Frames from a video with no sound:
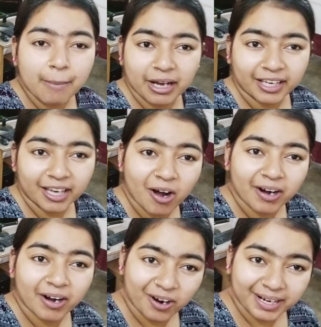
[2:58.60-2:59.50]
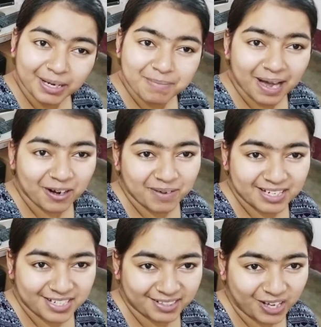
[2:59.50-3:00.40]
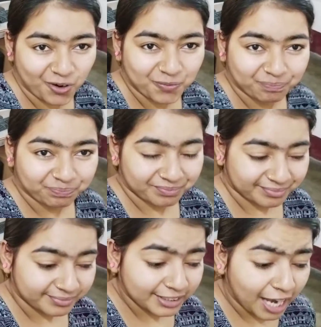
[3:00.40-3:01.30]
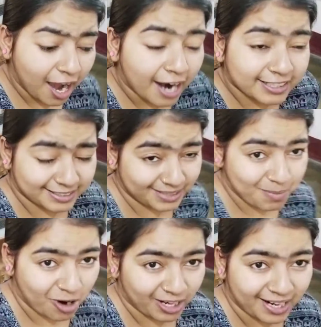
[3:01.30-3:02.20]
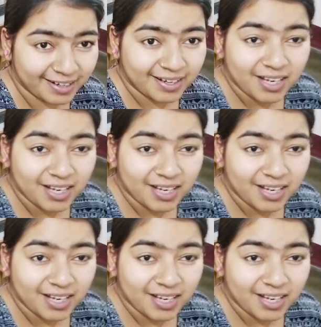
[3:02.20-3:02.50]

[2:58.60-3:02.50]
আমাকে অনেক অনেক ভালোবাসা দাও আর যেটা বলার